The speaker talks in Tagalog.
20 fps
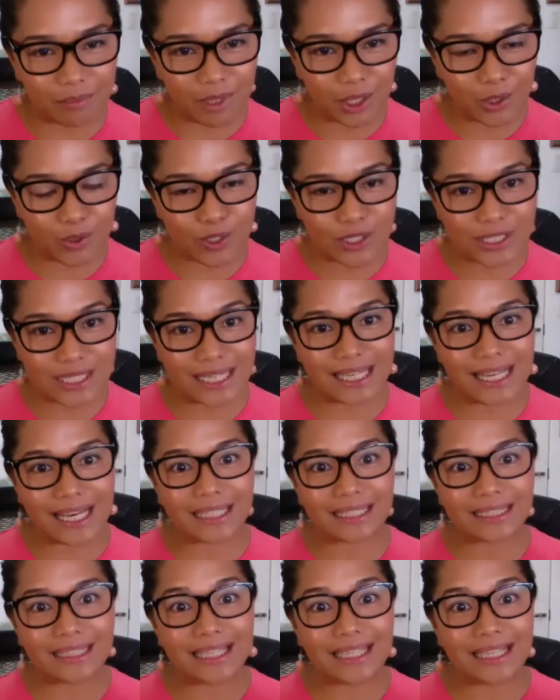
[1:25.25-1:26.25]
Meron
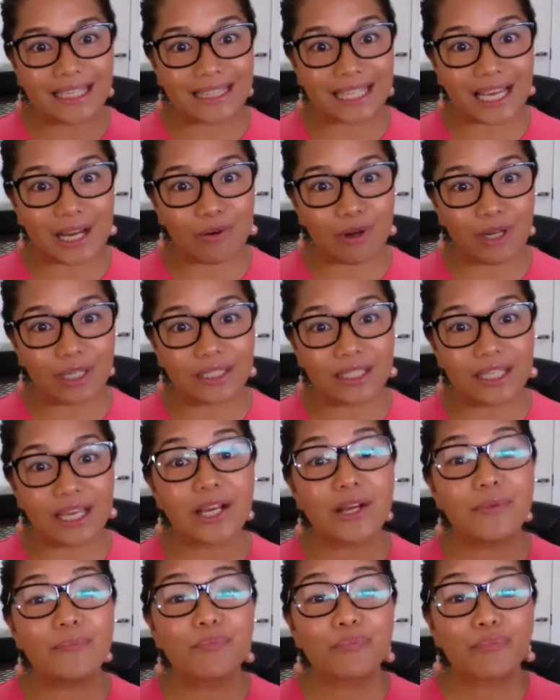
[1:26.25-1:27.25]
silang tinatawag
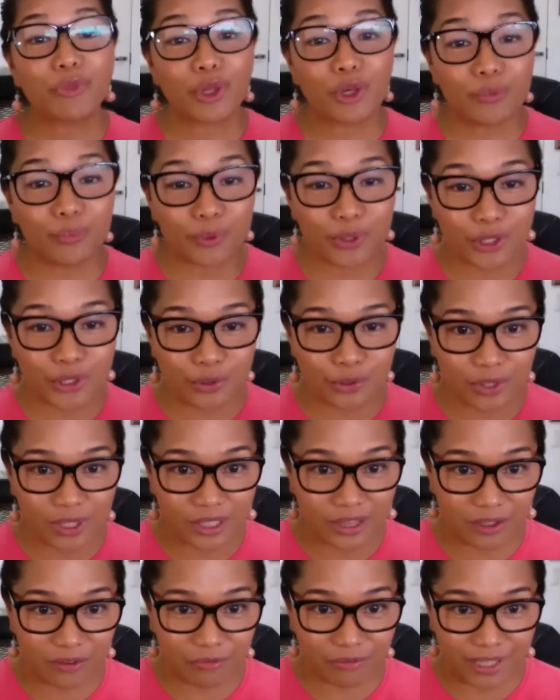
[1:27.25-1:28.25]
na
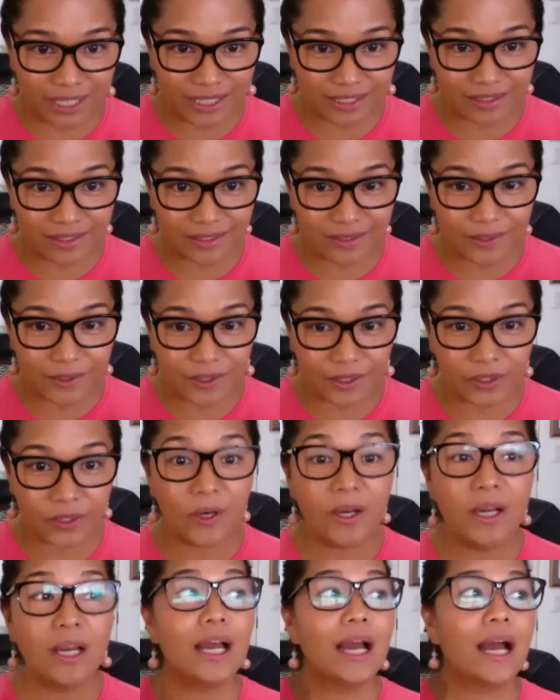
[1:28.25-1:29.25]
opportunity fund. No?